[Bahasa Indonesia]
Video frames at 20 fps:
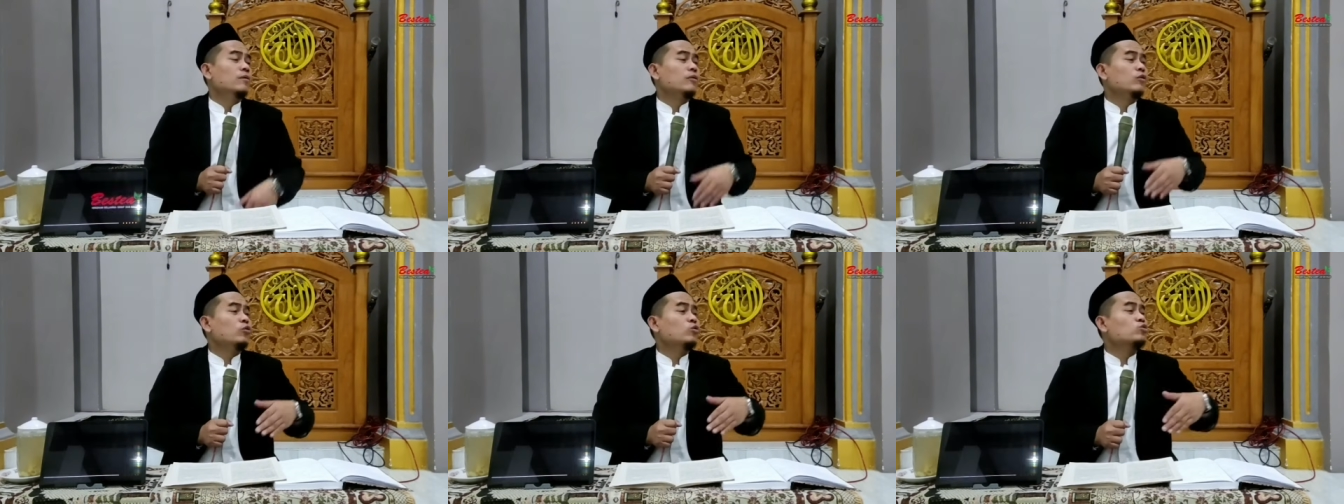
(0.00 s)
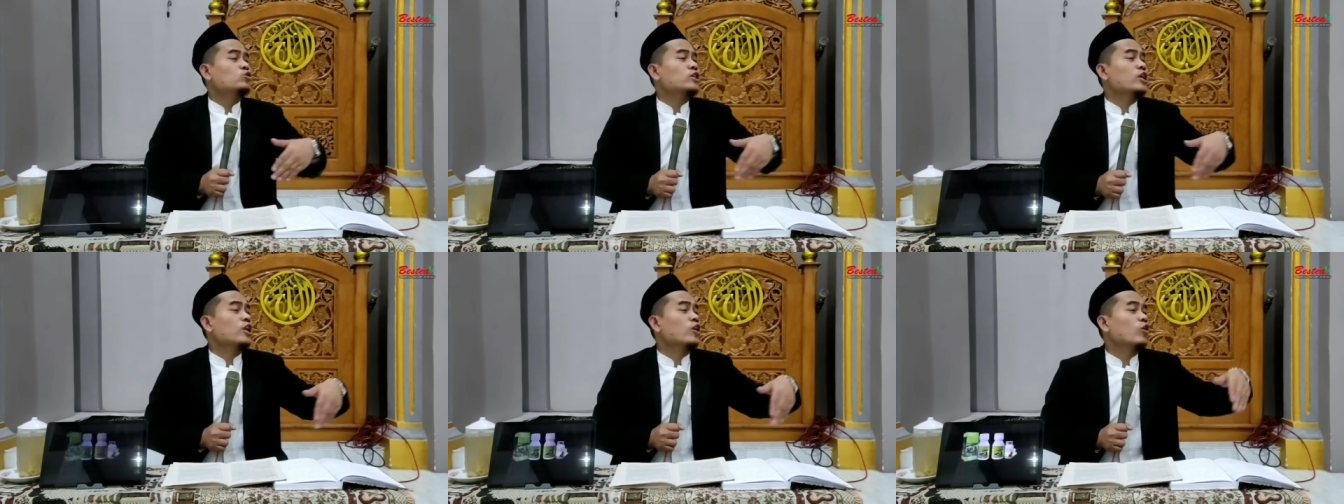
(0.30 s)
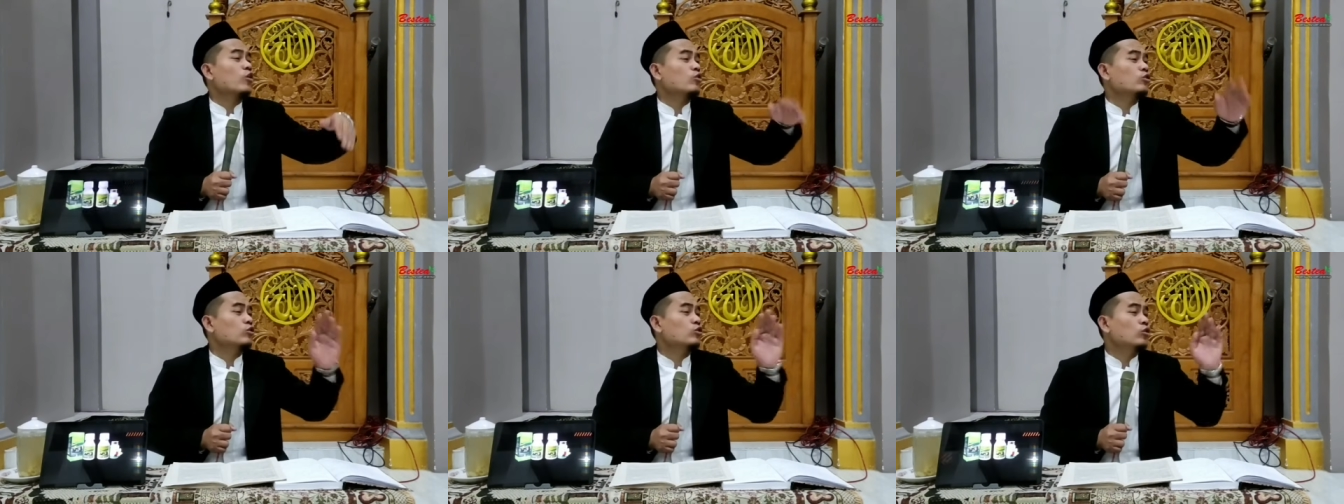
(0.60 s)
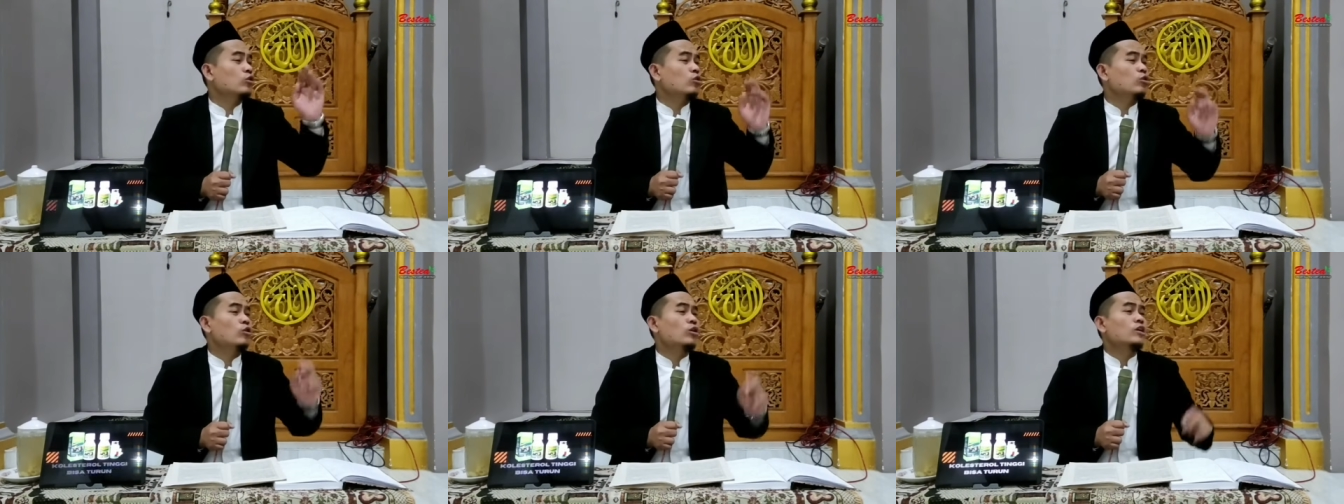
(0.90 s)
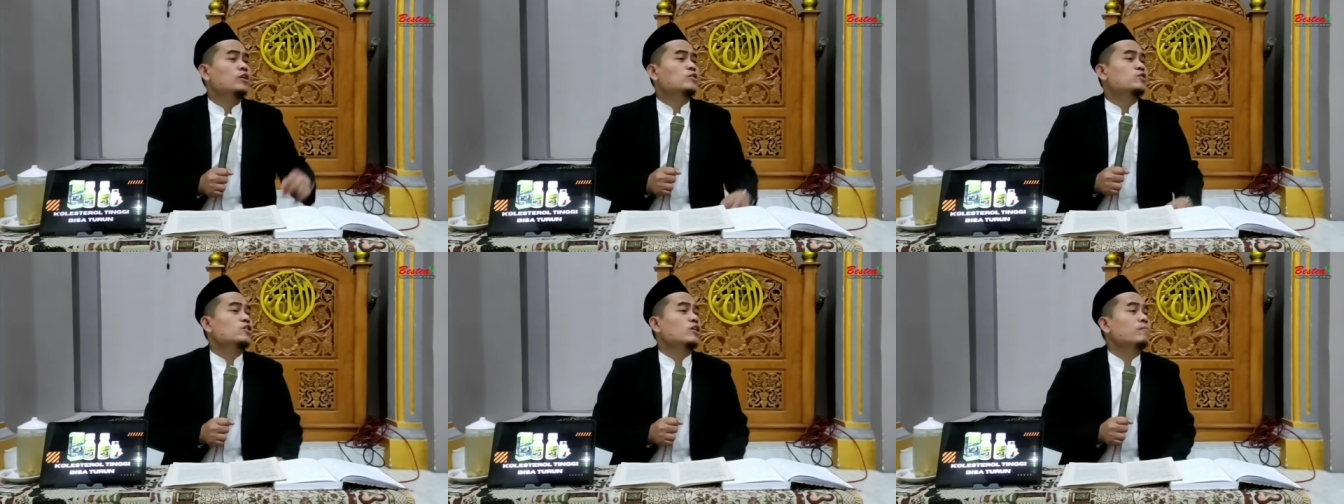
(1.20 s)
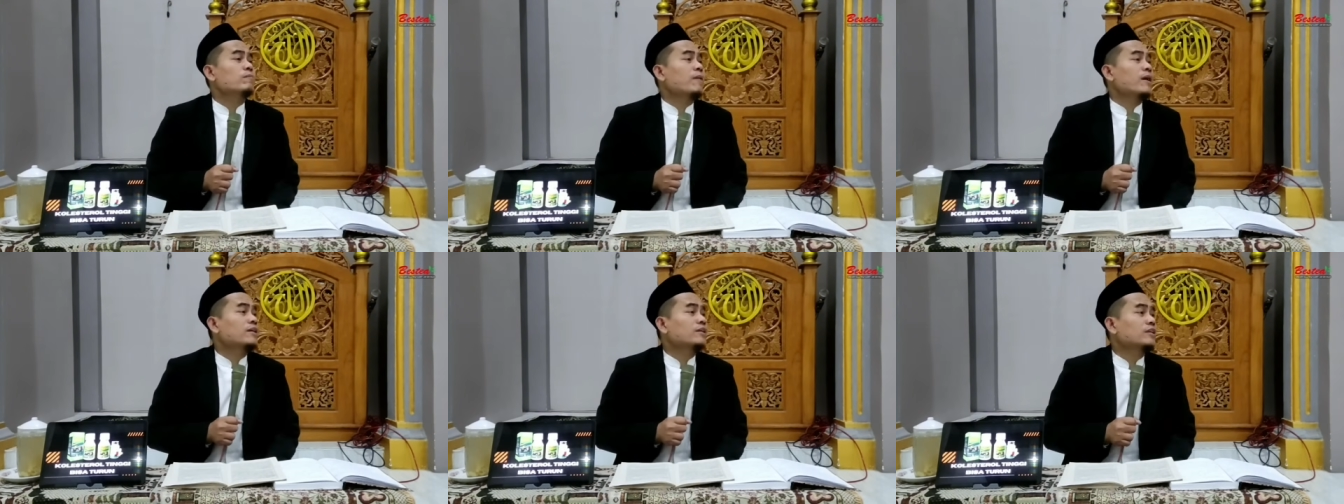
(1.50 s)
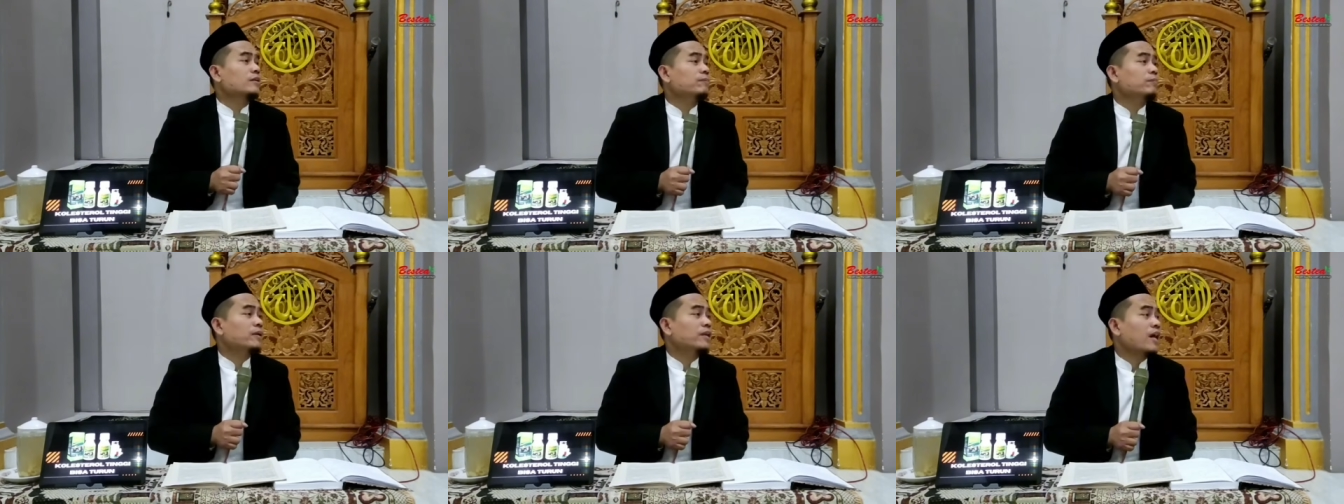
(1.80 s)
ngusir londo sing
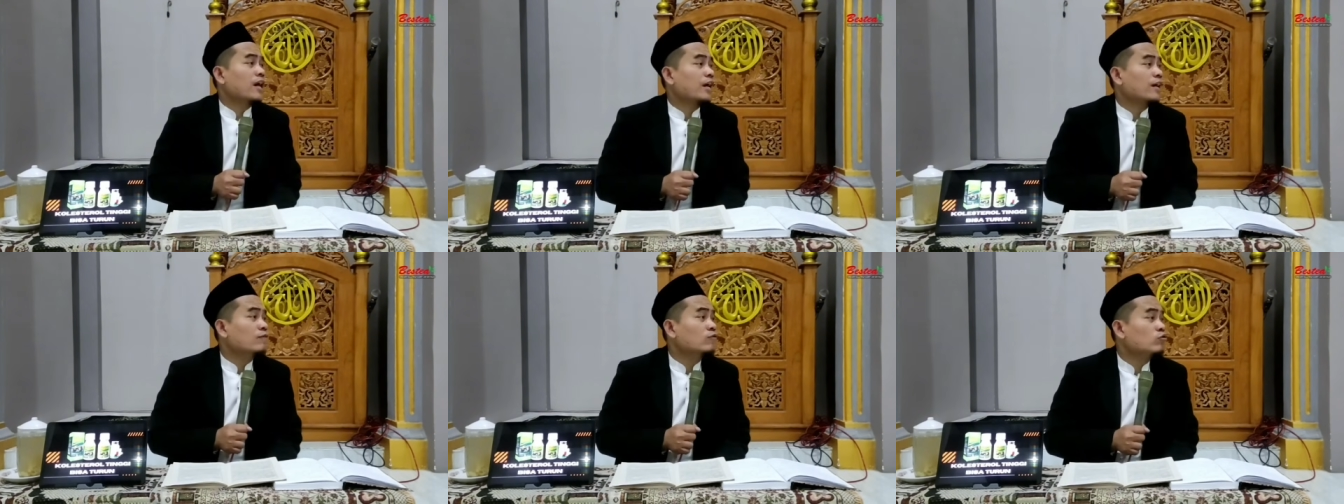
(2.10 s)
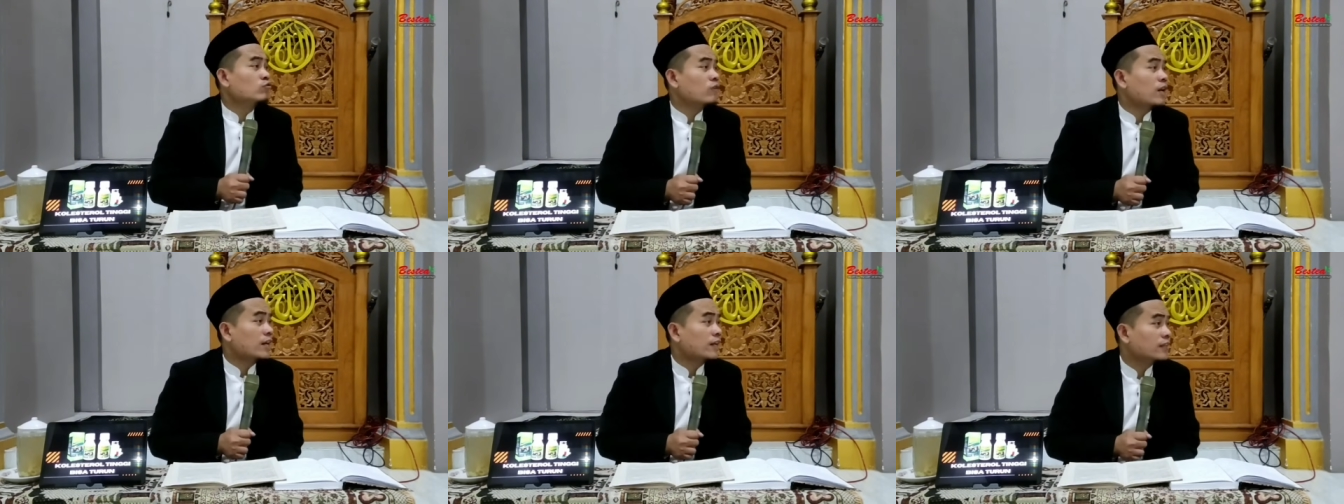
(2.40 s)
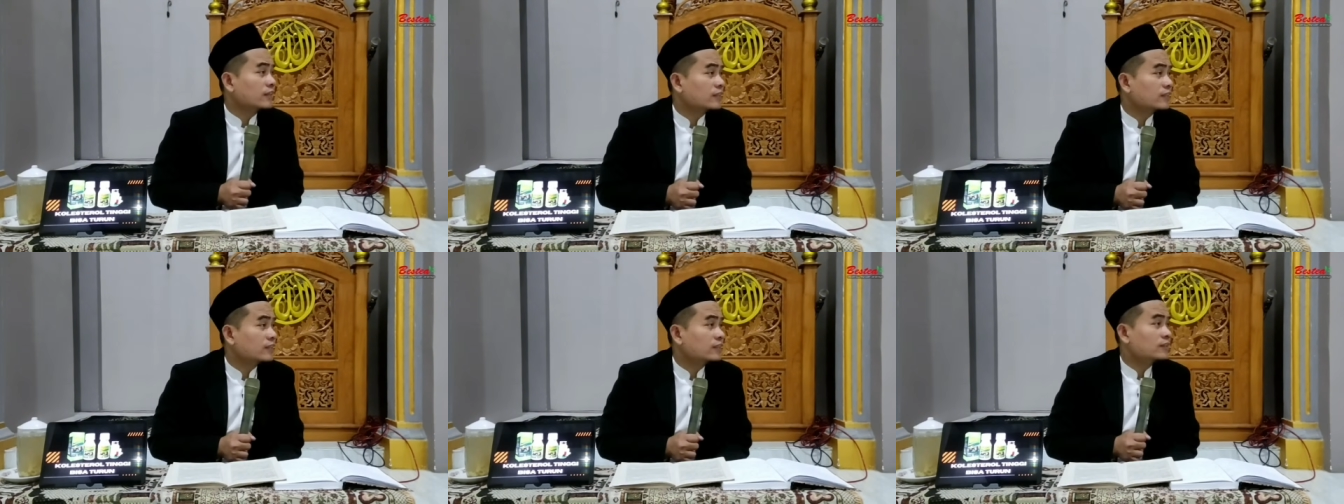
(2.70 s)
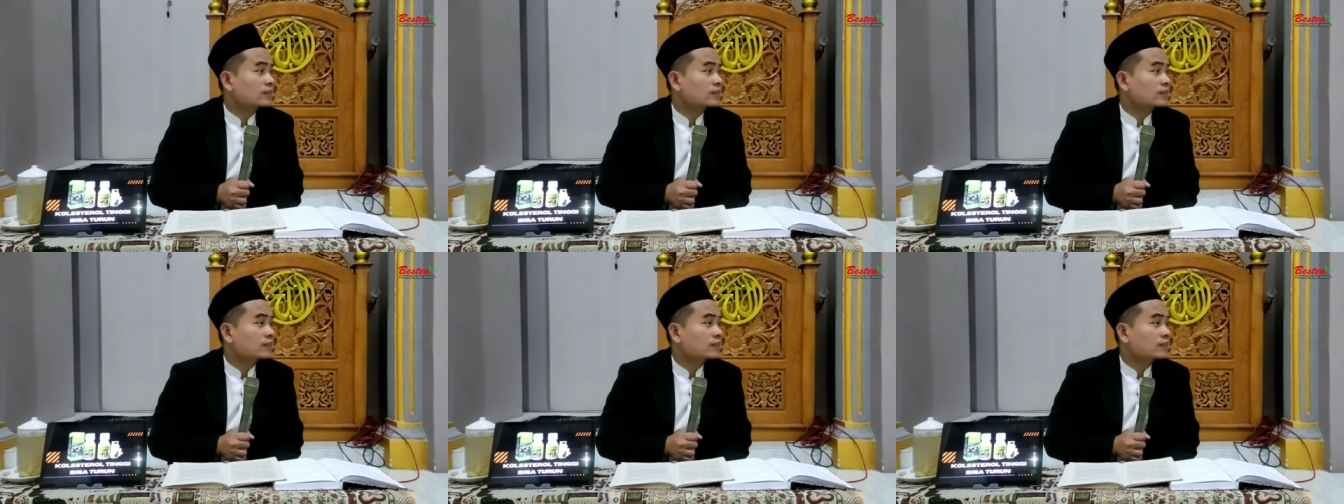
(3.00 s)
mati pirang ewu wae